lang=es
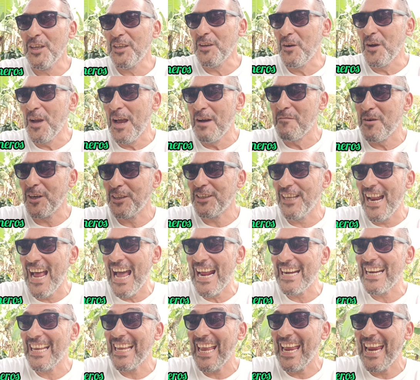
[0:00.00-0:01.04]
hoy te voy a
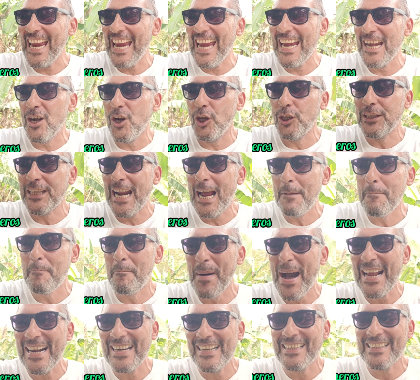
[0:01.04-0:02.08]
mostrar que en otras
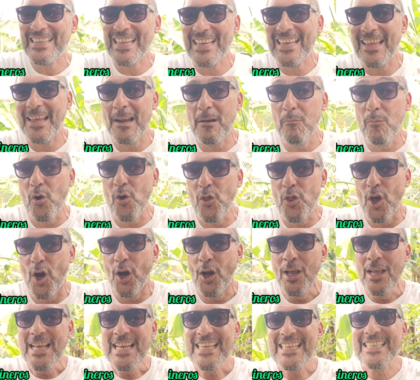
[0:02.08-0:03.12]
partes del
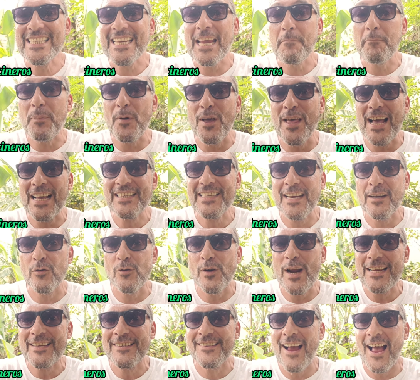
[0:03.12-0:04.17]
mundo se puede hacer
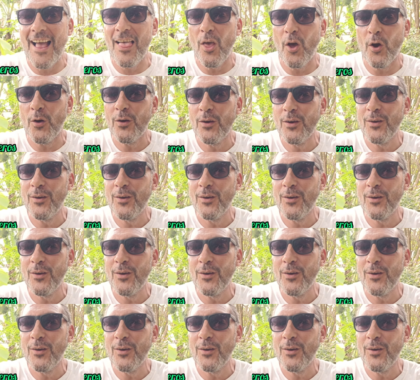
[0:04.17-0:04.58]
un asado.